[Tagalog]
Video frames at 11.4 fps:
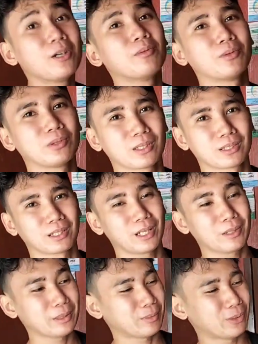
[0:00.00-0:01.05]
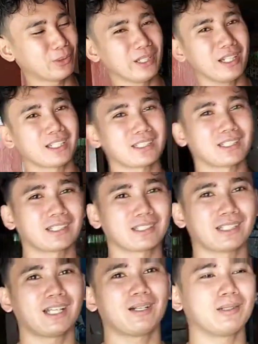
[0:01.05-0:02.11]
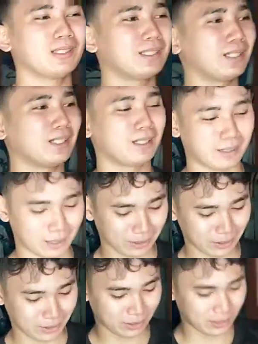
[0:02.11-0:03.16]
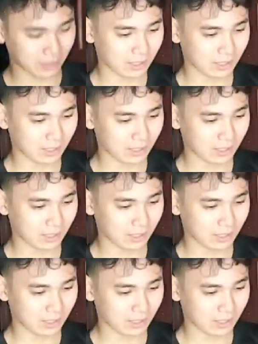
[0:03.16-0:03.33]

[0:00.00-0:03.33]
DJ, yeah. Salamat po kuya. Salamat isa. Salamat ha. Ah.